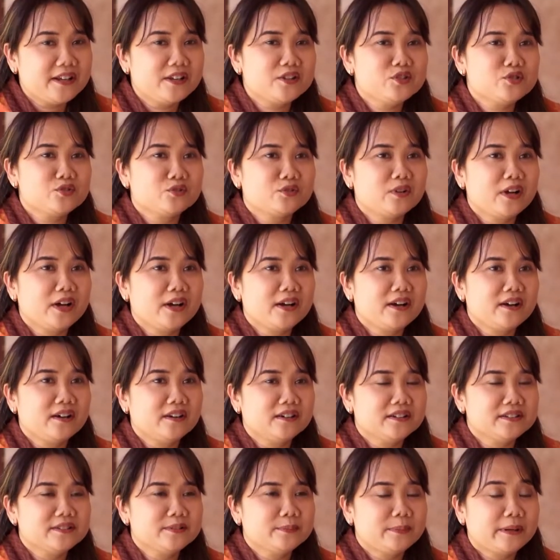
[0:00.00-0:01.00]
dan
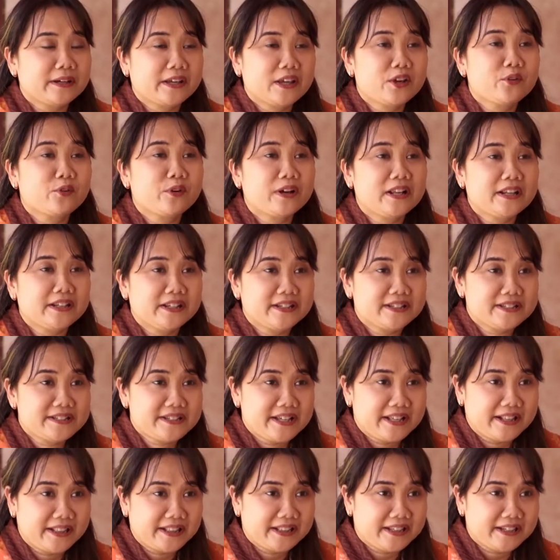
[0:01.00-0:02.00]
juga eh, sebagai
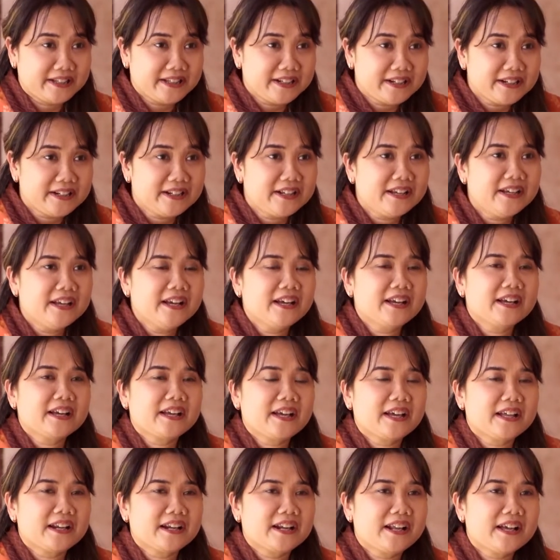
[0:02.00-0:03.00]
wellness center
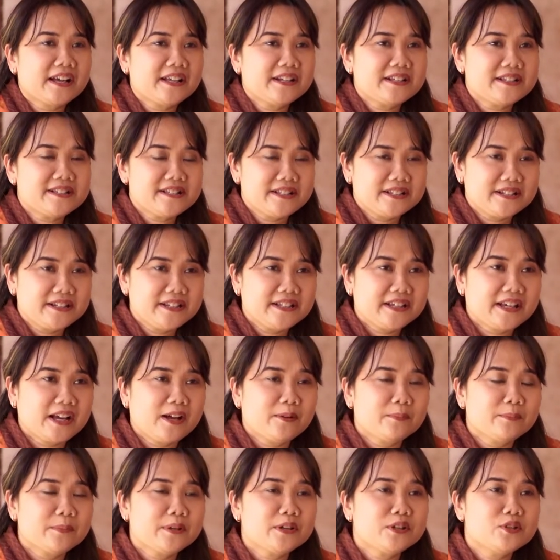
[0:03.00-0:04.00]
karena di sini
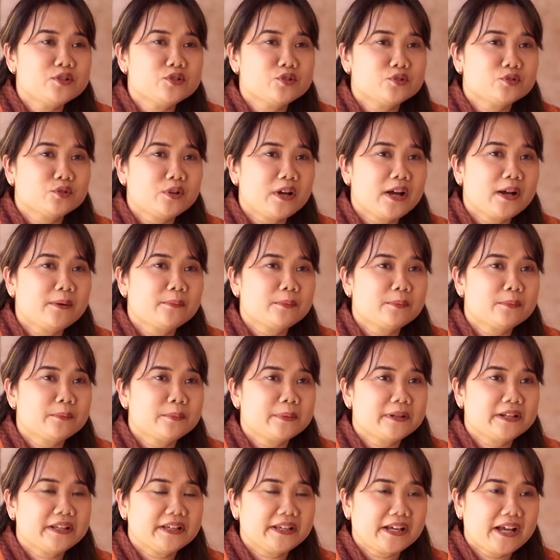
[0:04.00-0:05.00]
kami juga
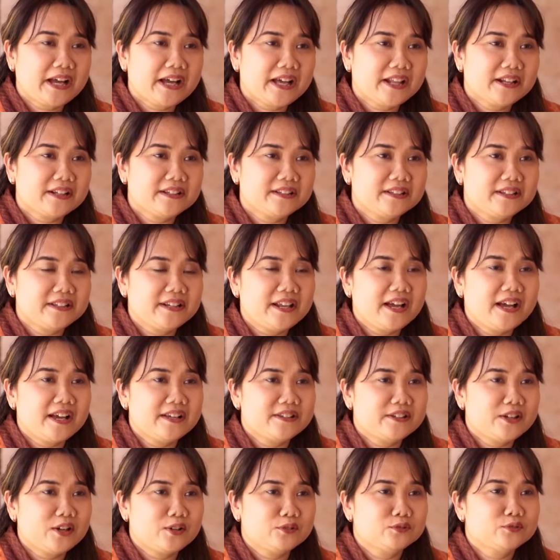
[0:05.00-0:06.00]
memberikan tidak
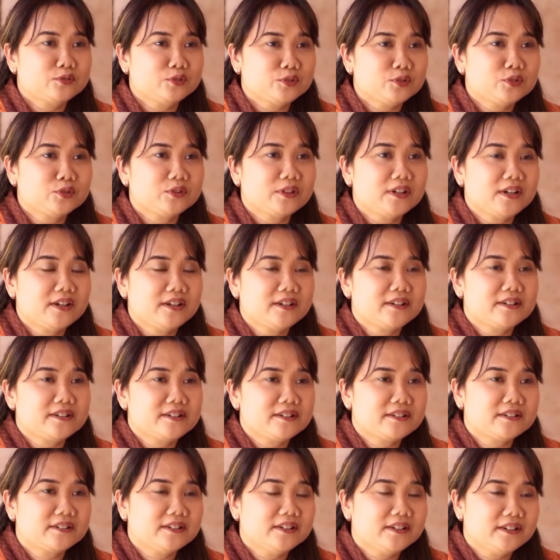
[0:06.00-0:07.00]
hanya untuk
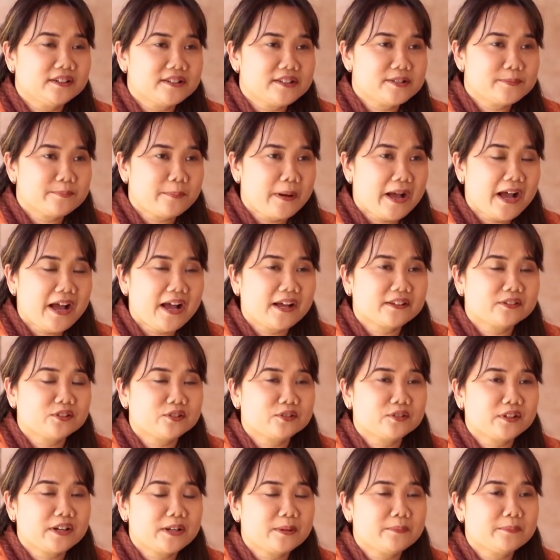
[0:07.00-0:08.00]
uh, uh, spa
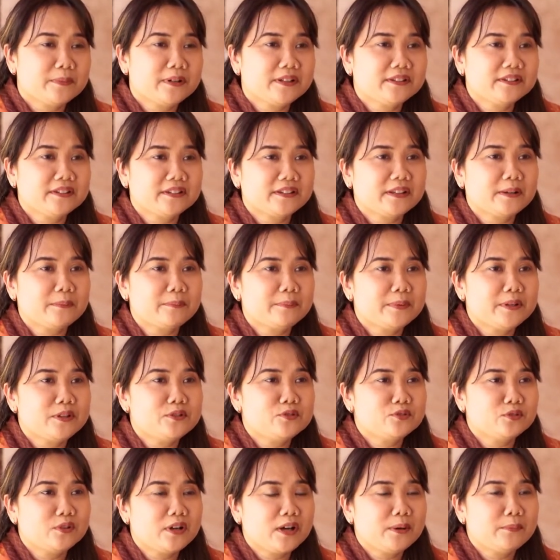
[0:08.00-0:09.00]
atau treatment
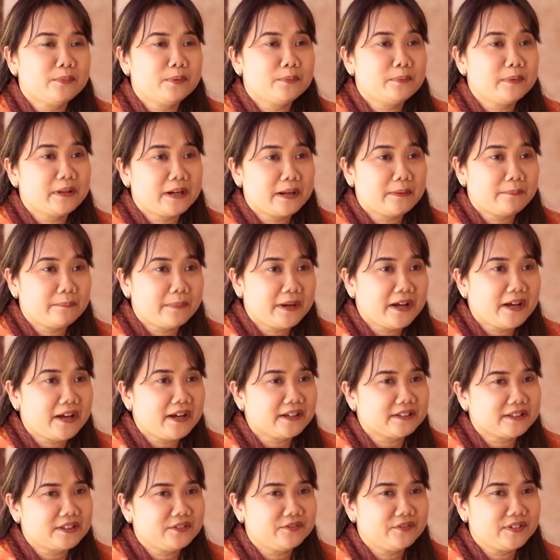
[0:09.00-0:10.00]
tetapi juga beberapa
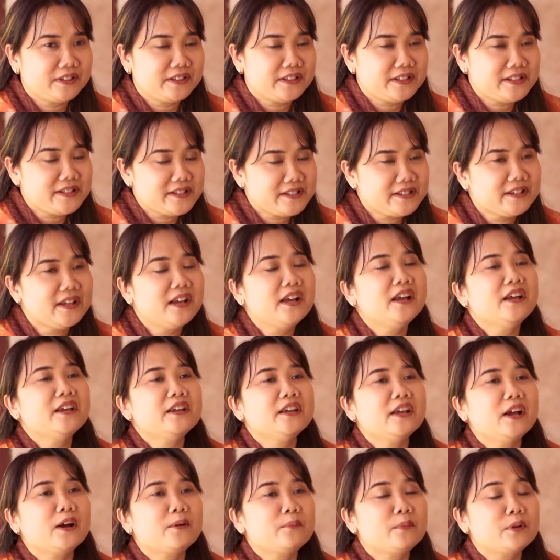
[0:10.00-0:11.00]
aktivitas
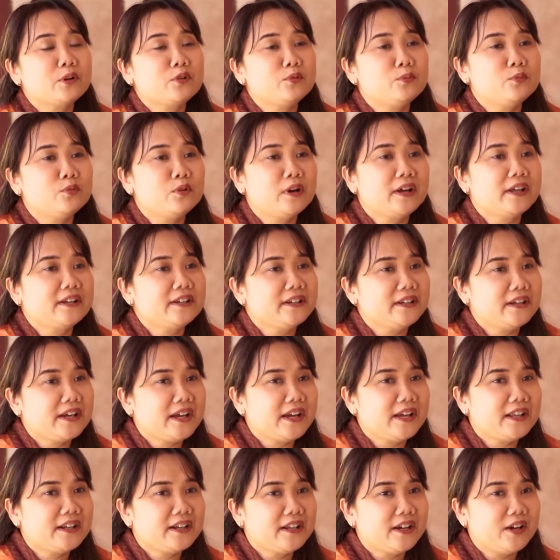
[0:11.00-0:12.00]
yang berhubungan
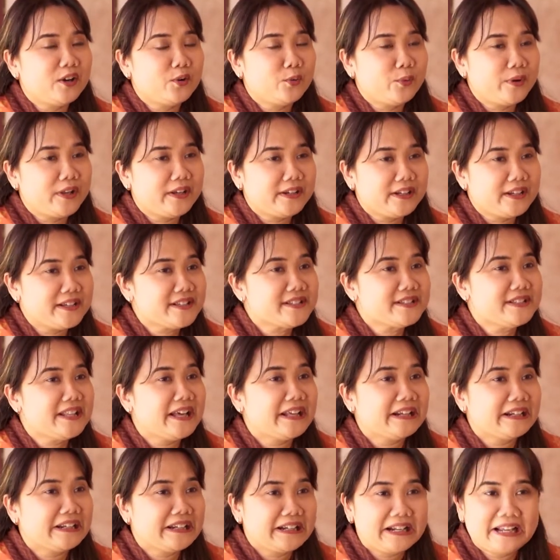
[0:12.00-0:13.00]
dengan uh, wellness
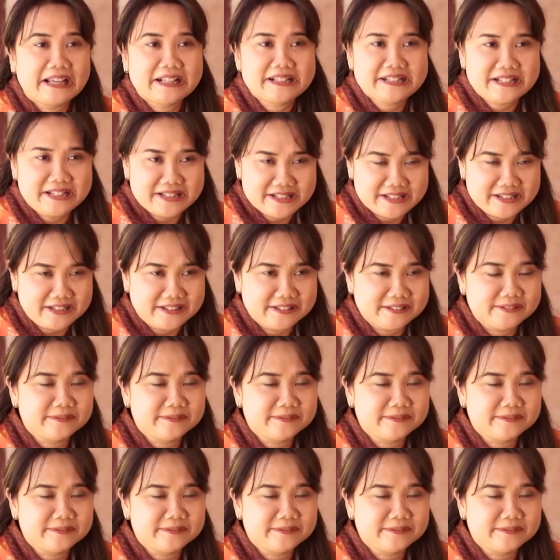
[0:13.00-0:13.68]
dan relaxation.